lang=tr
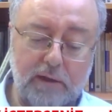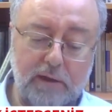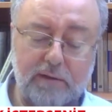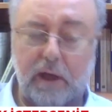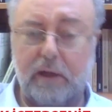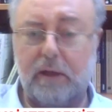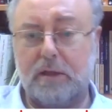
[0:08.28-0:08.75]

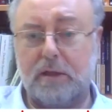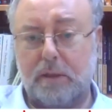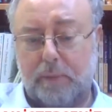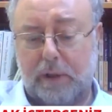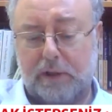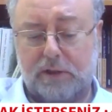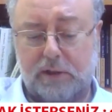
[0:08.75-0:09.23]

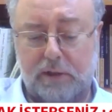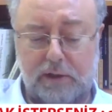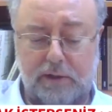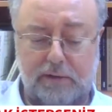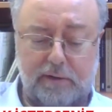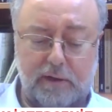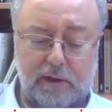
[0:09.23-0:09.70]
Sadece
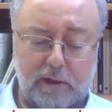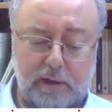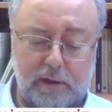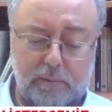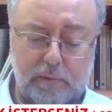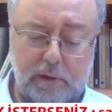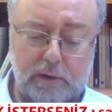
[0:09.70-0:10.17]
başlığını
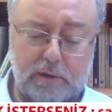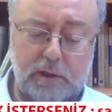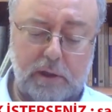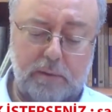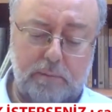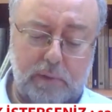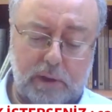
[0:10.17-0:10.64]

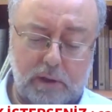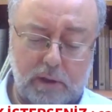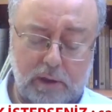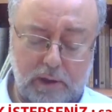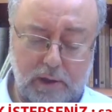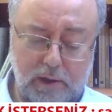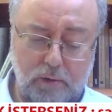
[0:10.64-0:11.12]
zikredebileceğim bir
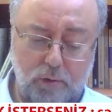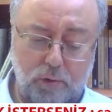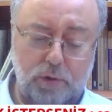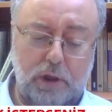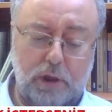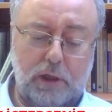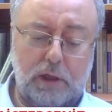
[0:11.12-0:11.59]

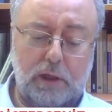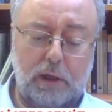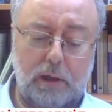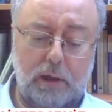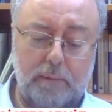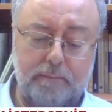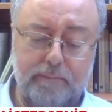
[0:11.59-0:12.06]
konuya
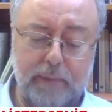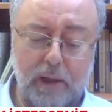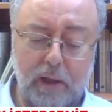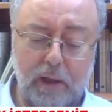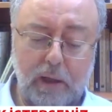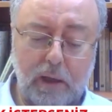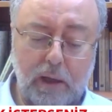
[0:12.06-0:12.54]
geldim.
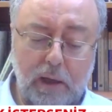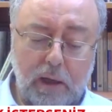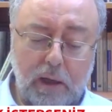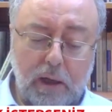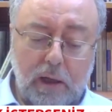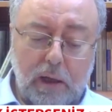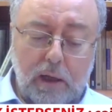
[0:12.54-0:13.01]

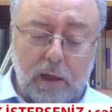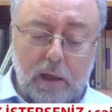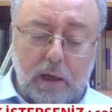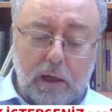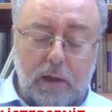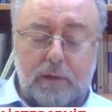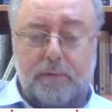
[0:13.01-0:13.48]

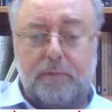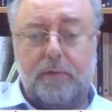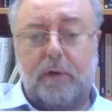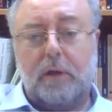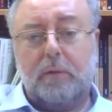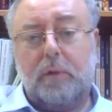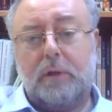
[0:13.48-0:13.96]

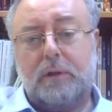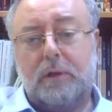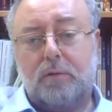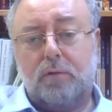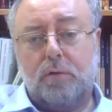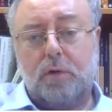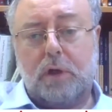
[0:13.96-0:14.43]
Latife Hanım
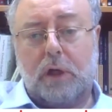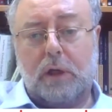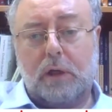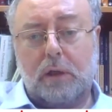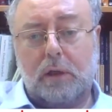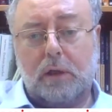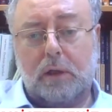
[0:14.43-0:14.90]
Atatürk
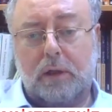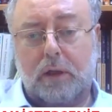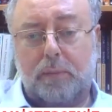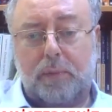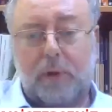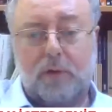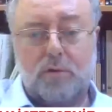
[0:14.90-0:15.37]

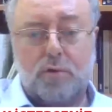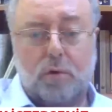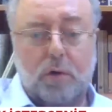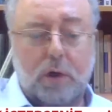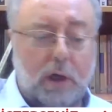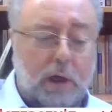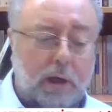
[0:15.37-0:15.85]
ayrılığında pek
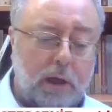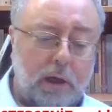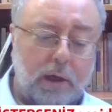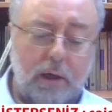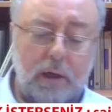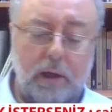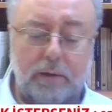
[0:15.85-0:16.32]
çok
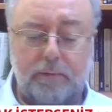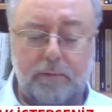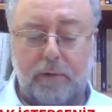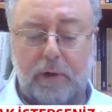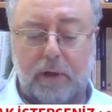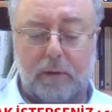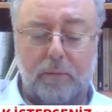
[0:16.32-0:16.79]
kaynak
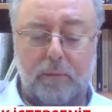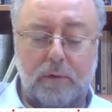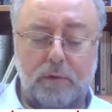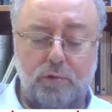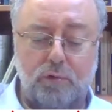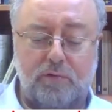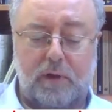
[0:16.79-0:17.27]
Latife
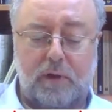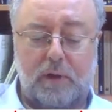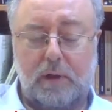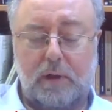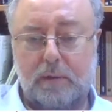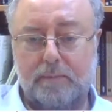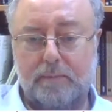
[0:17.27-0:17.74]
Hanım'ın
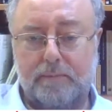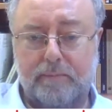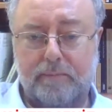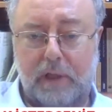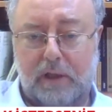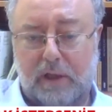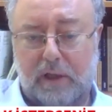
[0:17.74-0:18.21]
kuzeninin
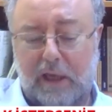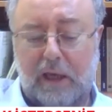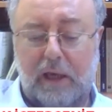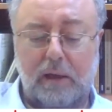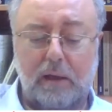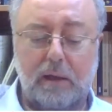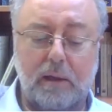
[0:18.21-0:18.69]
ya da
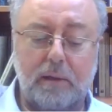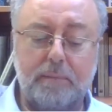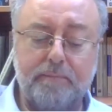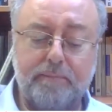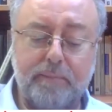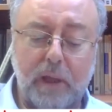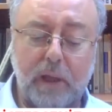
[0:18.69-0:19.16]
yeğeninin